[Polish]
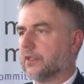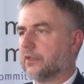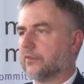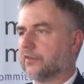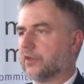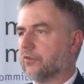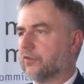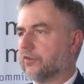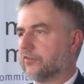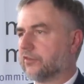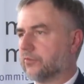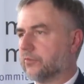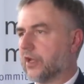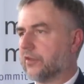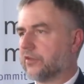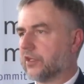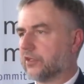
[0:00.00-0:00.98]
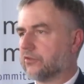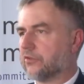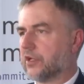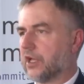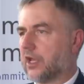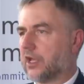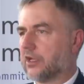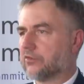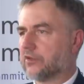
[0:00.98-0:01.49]
Są instrumenty,
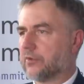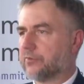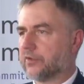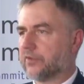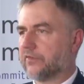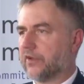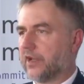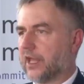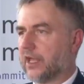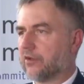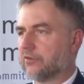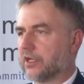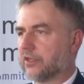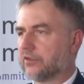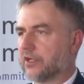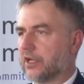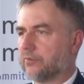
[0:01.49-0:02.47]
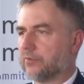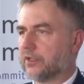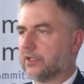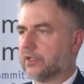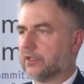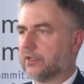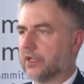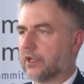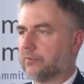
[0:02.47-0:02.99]
które, które pozwalają na to, aby,